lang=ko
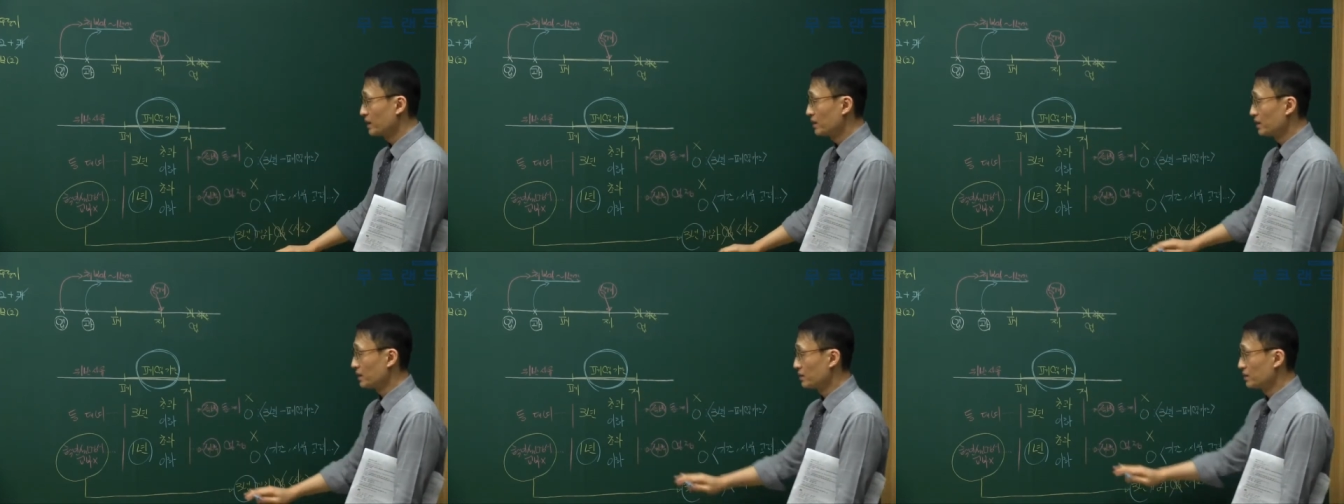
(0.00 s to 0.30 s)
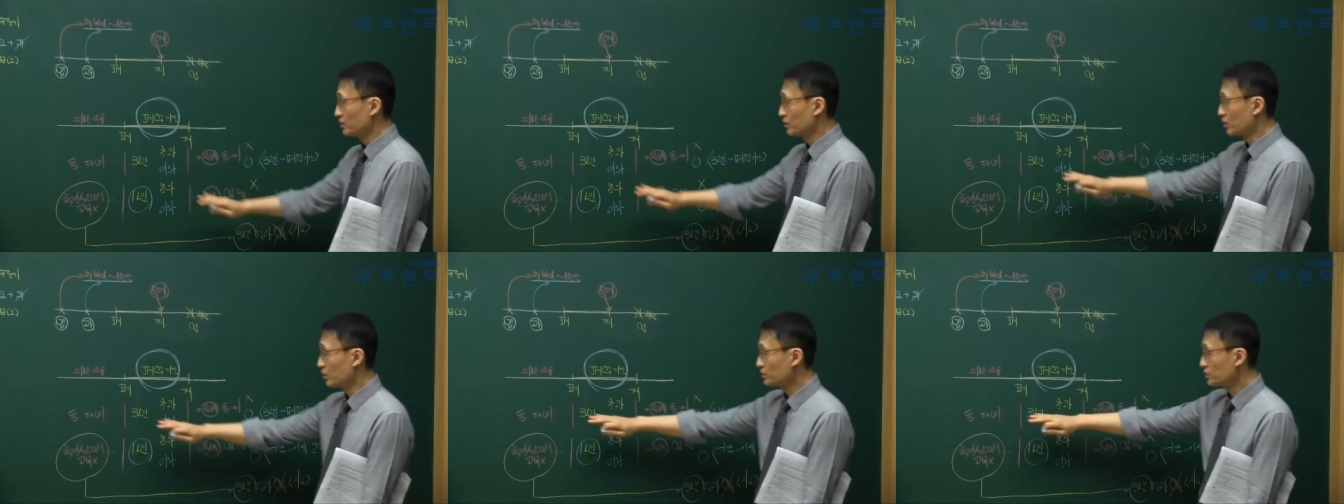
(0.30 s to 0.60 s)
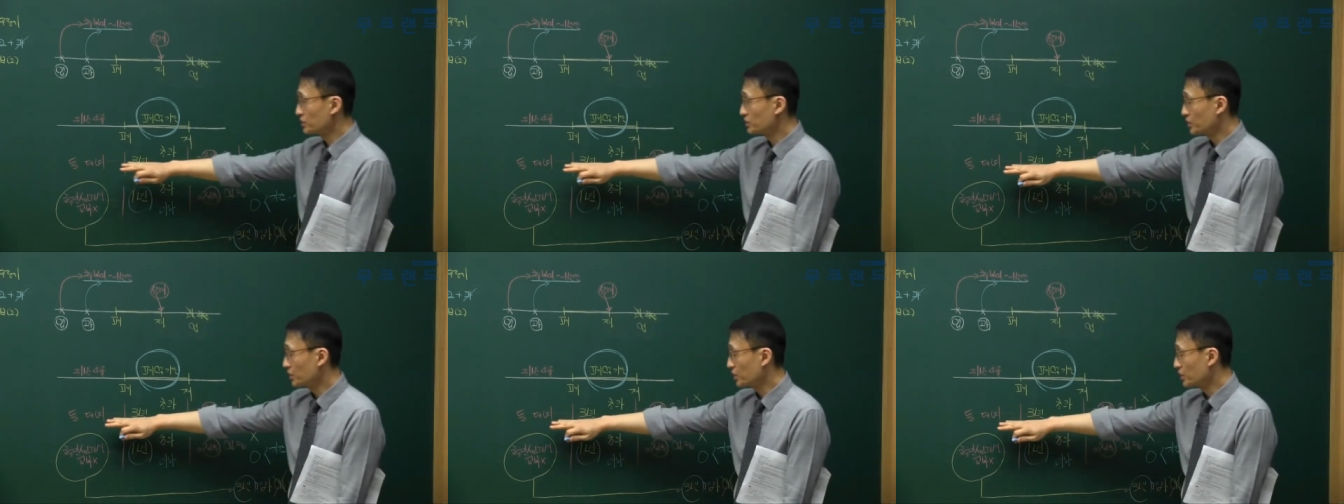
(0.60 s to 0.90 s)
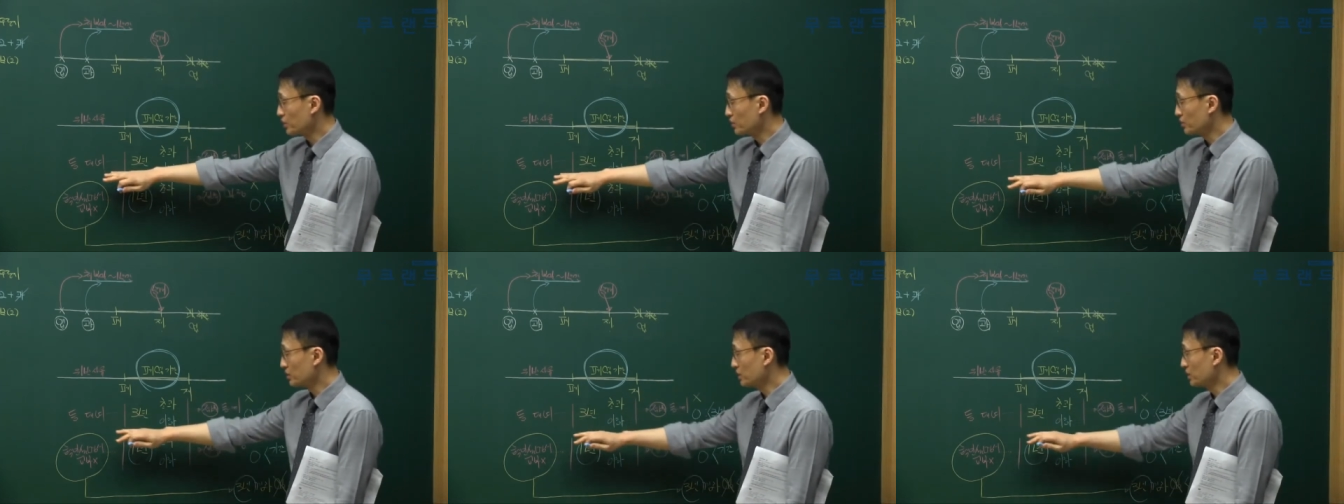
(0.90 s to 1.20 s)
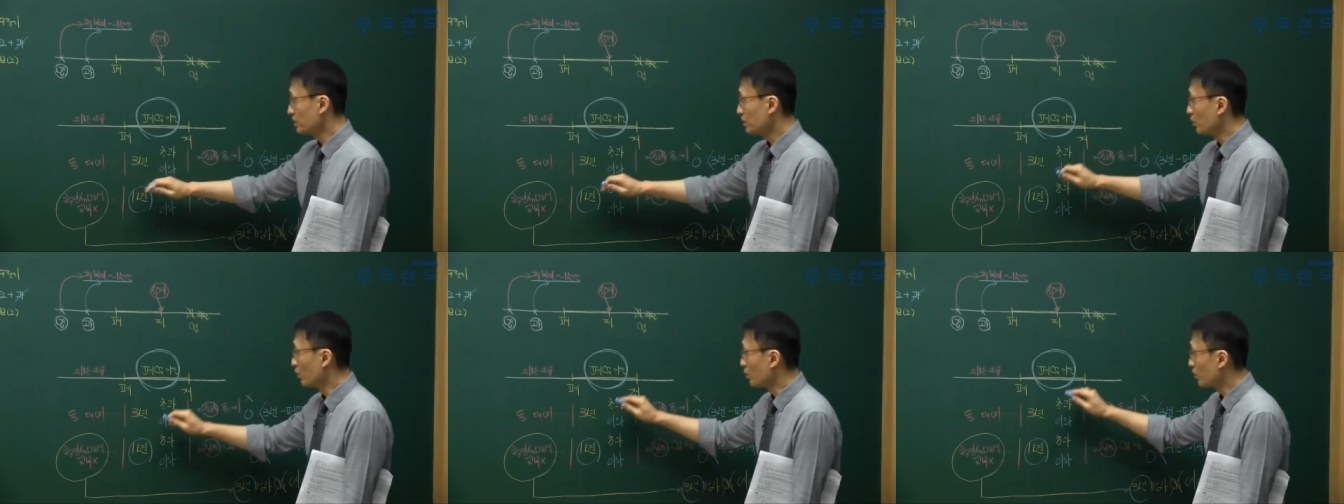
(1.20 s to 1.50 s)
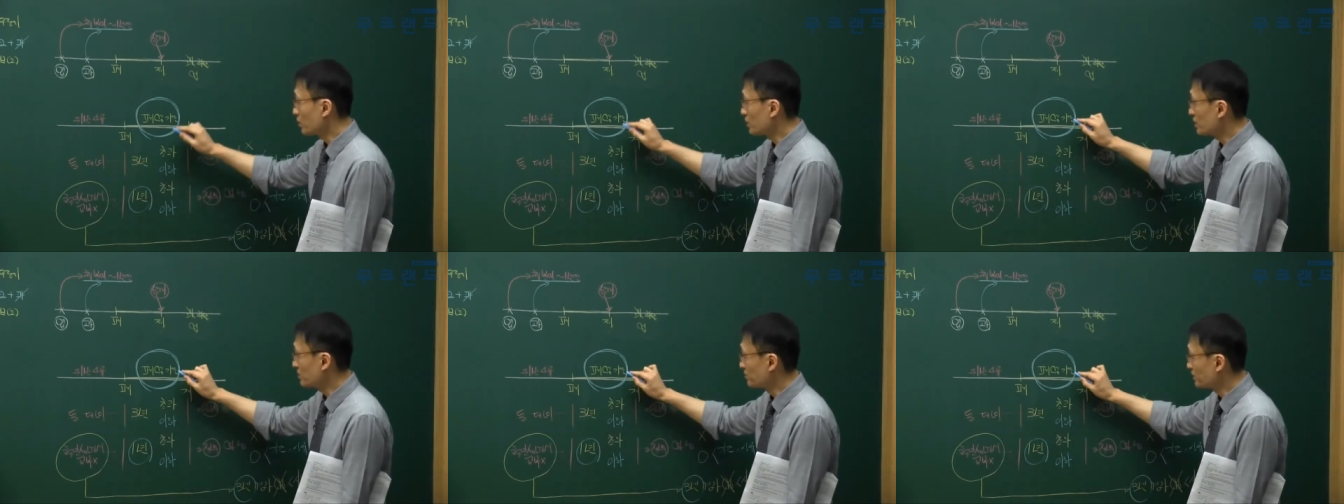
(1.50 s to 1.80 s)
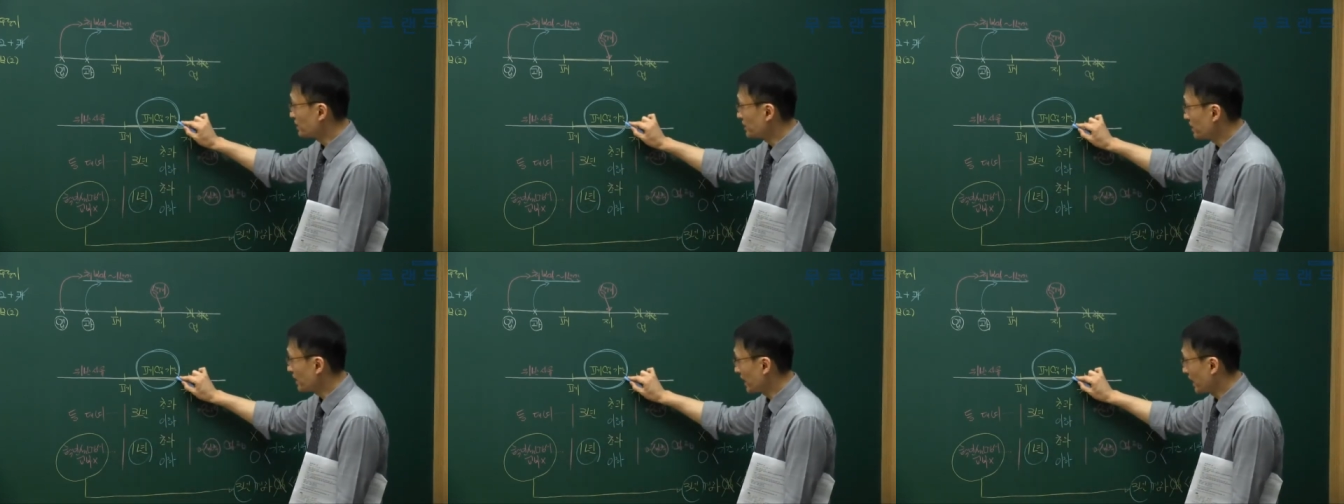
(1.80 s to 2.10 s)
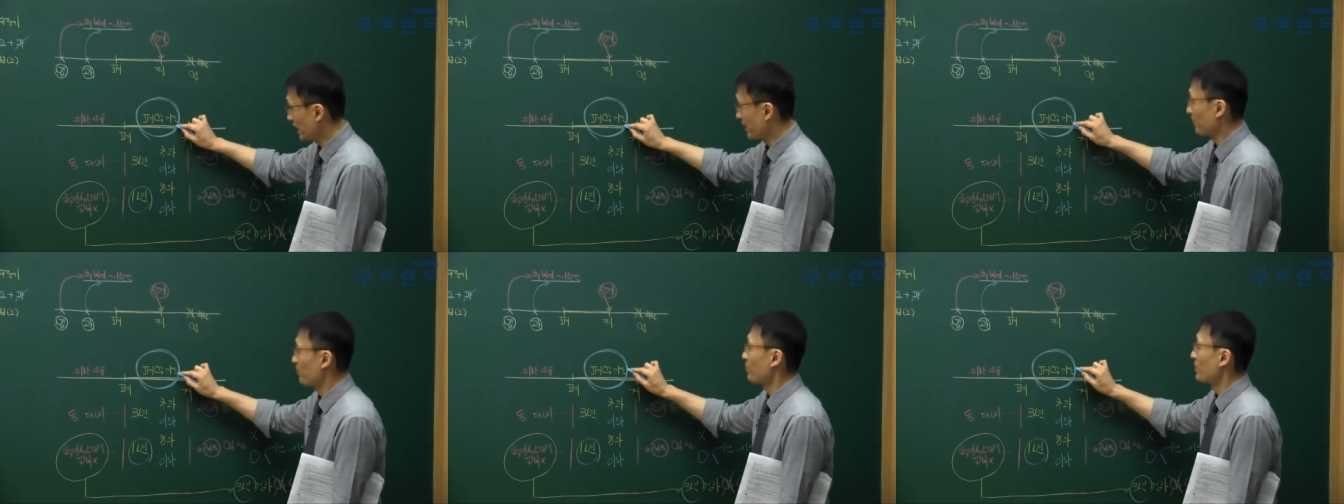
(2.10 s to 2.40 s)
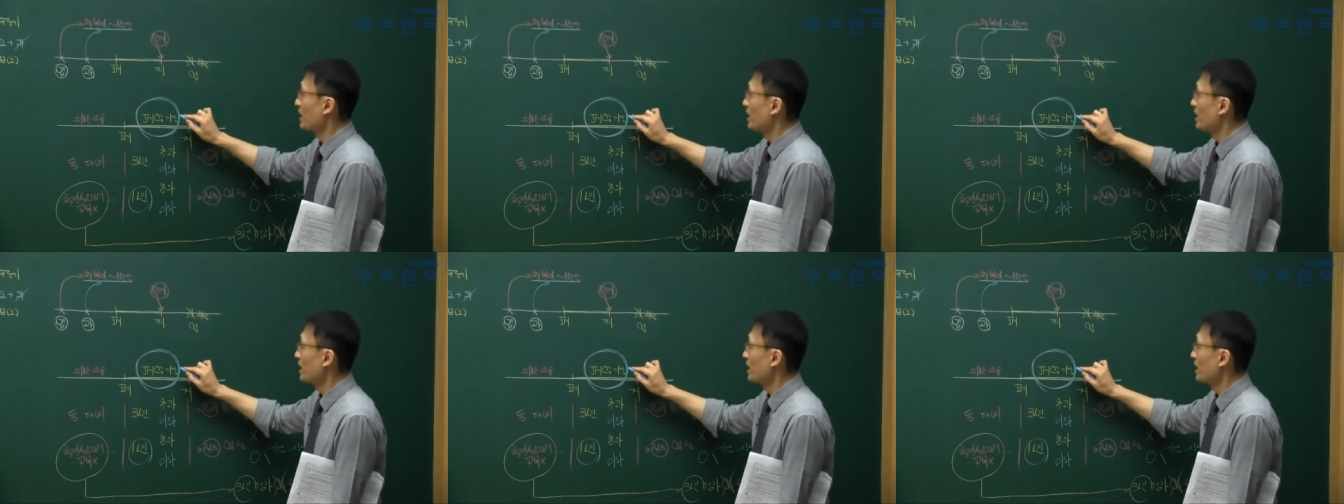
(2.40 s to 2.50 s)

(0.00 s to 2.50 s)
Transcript: 이 등록 취소의 경우는 오로지 무슨 기간?